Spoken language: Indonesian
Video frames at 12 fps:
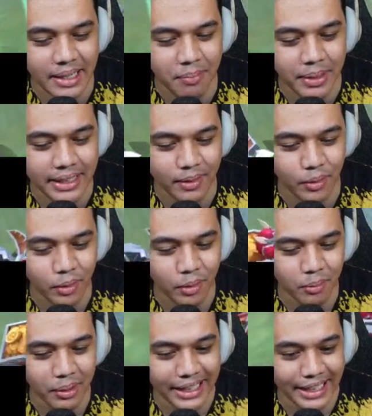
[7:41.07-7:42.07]
yang mending tuh.
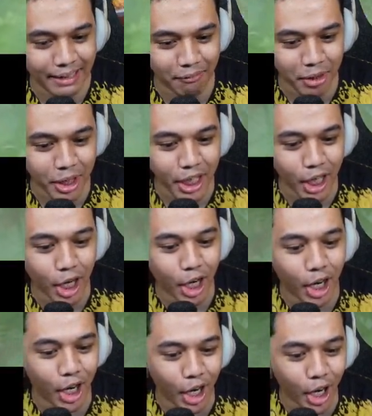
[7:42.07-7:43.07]
Ada,
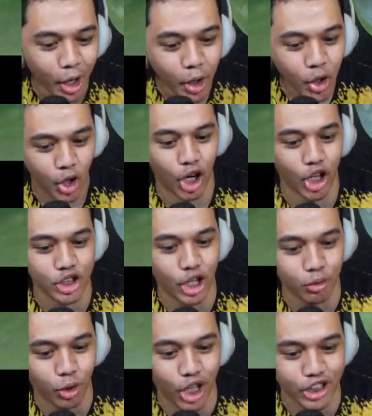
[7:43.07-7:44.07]
wow, kelas gak
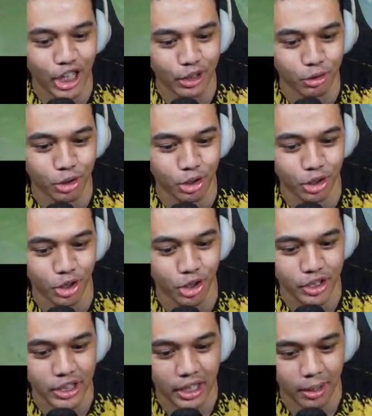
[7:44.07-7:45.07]
tuh, kelas gak tuh.
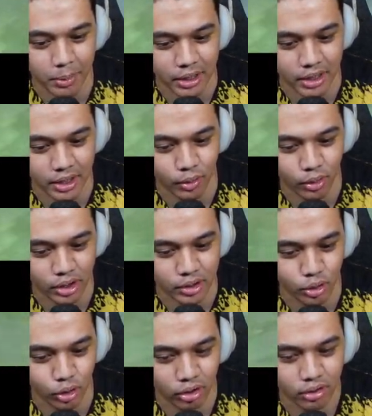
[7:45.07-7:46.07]
Iyalah beli ya di
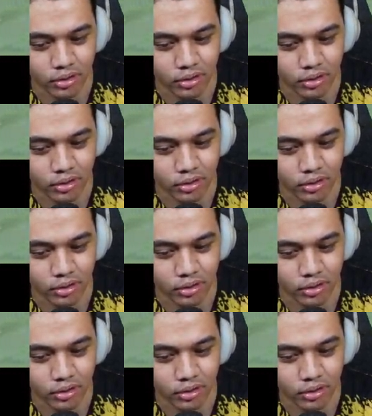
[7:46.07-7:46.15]
orator.